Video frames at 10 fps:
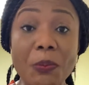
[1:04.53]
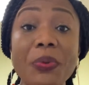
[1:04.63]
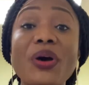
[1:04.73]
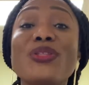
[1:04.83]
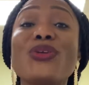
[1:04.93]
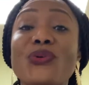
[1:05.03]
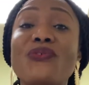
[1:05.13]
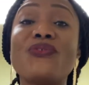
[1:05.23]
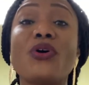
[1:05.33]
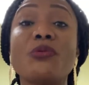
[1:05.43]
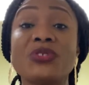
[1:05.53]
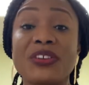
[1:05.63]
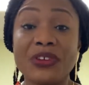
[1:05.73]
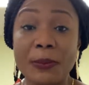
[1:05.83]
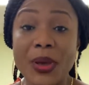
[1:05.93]
prendre forme. J'ai
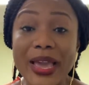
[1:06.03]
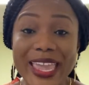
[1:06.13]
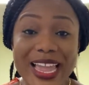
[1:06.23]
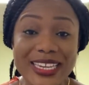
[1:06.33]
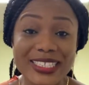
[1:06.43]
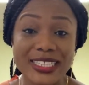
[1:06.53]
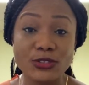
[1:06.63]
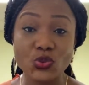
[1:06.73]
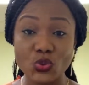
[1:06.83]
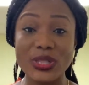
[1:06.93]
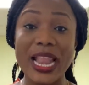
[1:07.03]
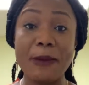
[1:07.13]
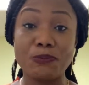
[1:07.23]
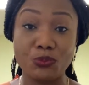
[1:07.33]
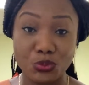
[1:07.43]
vraiment réalisé toute
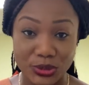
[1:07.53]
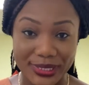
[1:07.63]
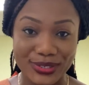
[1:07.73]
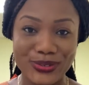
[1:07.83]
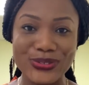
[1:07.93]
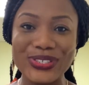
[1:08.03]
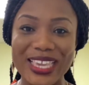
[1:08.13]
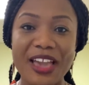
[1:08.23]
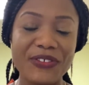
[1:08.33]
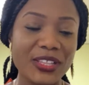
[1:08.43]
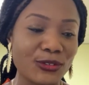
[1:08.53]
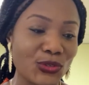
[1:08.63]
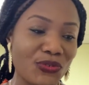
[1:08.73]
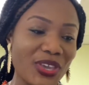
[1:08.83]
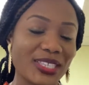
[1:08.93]
la puissance qu'il y avait dans
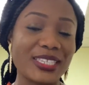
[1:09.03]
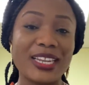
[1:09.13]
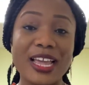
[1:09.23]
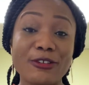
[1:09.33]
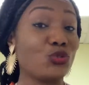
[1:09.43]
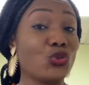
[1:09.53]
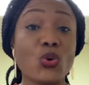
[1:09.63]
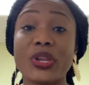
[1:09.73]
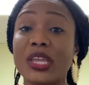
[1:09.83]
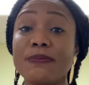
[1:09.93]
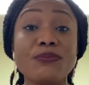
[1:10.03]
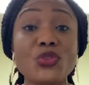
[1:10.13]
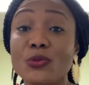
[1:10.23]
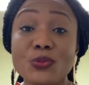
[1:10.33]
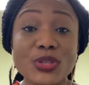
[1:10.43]
ce verset-là. Je connais
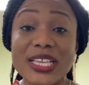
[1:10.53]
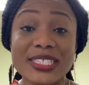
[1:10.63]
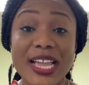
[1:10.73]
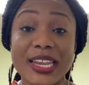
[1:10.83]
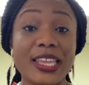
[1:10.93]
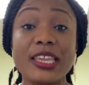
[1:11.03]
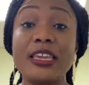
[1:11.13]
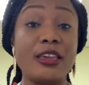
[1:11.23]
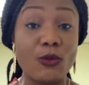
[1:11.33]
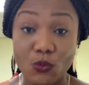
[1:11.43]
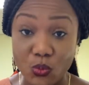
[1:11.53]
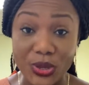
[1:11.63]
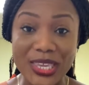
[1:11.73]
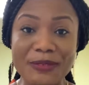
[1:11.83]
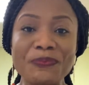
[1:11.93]
depuis des années,
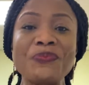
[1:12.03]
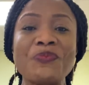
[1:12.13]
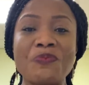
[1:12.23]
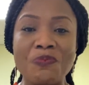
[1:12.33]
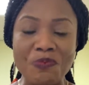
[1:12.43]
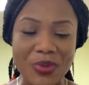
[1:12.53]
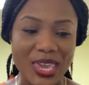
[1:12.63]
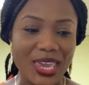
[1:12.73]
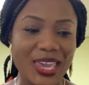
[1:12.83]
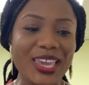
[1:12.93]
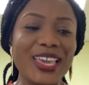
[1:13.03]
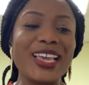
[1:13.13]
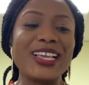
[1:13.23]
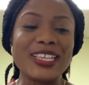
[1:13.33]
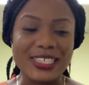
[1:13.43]
oui, mais
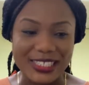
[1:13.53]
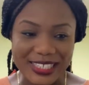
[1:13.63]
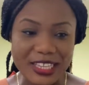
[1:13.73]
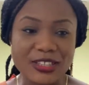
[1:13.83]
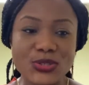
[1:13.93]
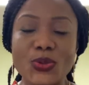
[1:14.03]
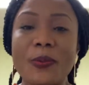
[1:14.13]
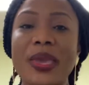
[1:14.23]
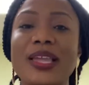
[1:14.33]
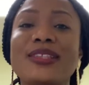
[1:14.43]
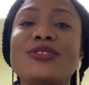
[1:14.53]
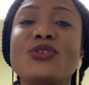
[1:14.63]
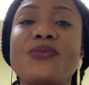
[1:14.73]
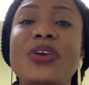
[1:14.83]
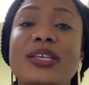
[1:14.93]
cette semaine, ce
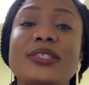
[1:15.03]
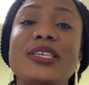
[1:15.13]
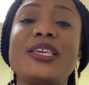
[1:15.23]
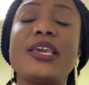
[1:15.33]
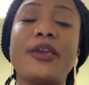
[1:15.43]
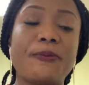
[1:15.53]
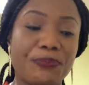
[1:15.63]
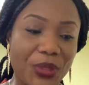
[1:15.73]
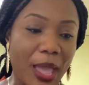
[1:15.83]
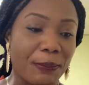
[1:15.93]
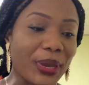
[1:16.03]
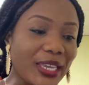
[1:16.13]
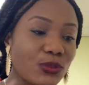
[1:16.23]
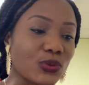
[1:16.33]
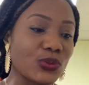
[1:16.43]
verset euh, a pris
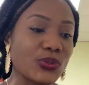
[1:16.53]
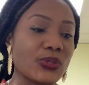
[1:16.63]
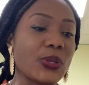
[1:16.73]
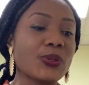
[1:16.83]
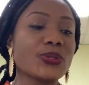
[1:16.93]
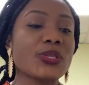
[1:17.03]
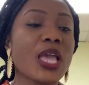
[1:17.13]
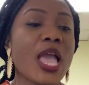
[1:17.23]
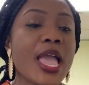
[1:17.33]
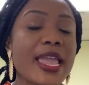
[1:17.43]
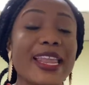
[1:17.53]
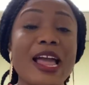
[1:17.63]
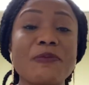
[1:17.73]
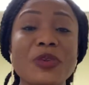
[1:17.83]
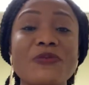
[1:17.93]
tout son sens. Et
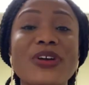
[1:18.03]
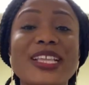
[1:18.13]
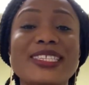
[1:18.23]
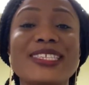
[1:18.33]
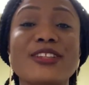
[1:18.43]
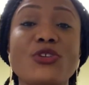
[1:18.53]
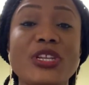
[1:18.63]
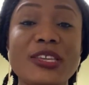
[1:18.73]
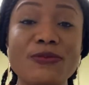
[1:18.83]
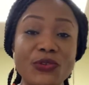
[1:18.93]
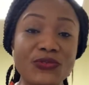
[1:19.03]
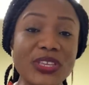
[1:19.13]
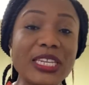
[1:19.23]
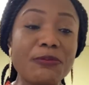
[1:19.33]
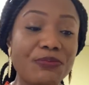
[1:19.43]
la Bible va dire dans le livre de
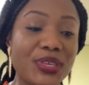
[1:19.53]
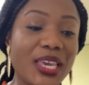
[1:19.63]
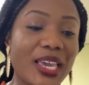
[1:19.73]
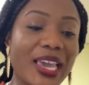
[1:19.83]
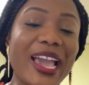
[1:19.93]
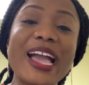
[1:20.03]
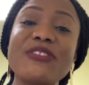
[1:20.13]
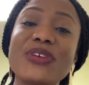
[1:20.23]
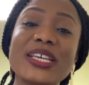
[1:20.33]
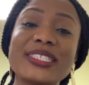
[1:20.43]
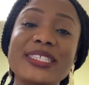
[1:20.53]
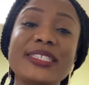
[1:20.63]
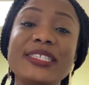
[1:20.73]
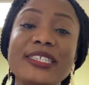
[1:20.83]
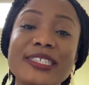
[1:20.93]
Philippiens 4, verset
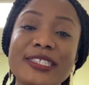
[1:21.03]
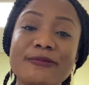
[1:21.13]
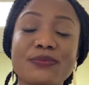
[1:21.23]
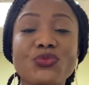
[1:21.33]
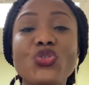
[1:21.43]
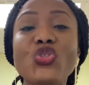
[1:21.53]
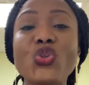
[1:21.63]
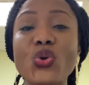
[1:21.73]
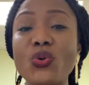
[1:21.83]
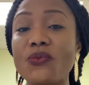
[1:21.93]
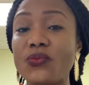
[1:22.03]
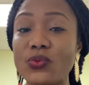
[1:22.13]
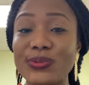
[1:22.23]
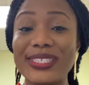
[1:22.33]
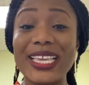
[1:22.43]
6, ne
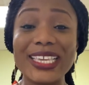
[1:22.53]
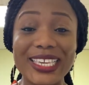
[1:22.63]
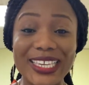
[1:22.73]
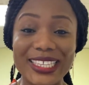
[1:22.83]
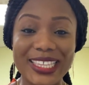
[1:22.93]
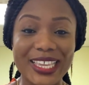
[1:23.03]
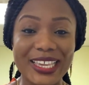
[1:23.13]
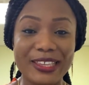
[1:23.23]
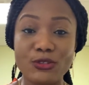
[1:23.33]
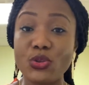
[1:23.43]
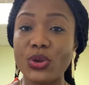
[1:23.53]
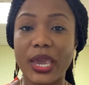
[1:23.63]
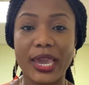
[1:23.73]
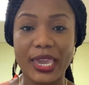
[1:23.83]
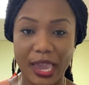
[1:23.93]
vous inquiétez de
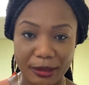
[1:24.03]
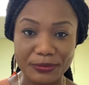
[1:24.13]
rien